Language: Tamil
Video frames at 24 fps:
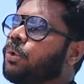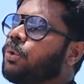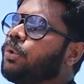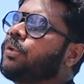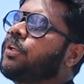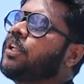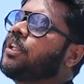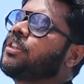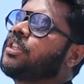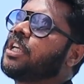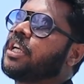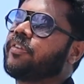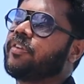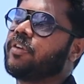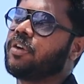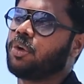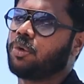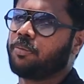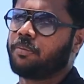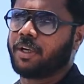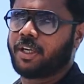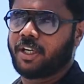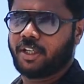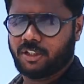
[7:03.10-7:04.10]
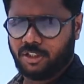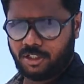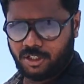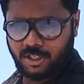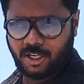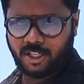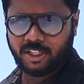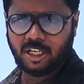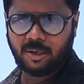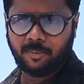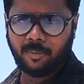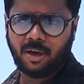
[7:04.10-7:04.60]
ஒரு குட்டி தீவு ரொம்ப
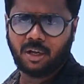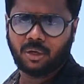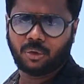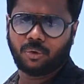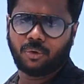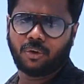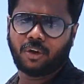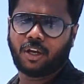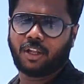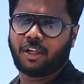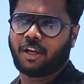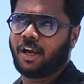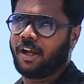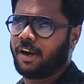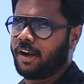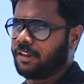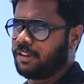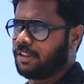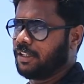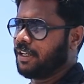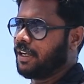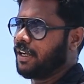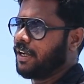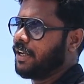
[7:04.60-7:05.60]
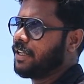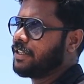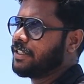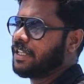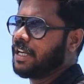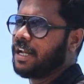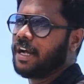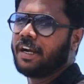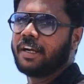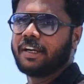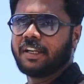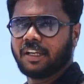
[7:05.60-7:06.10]
கன்ஜெஷன் அதிகமாக இருக்குங்கிற காரணத்துக்காக
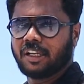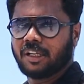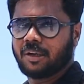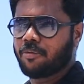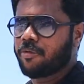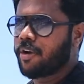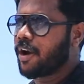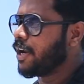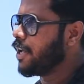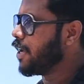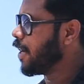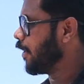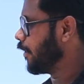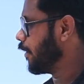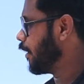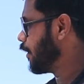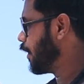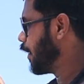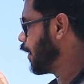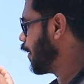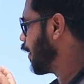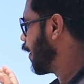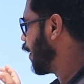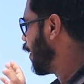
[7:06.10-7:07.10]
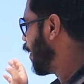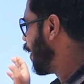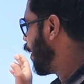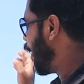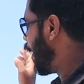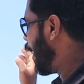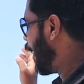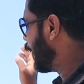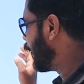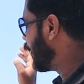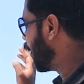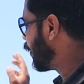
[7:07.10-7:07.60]
சில ஆண்டுகளுக்கு முன்னாடி அந்த தீ
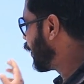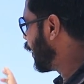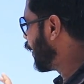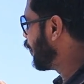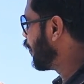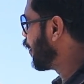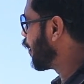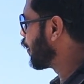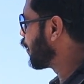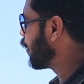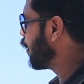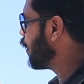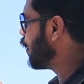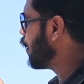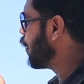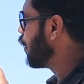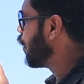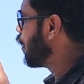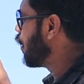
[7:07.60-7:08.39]
அந்த தீவிலிருந்து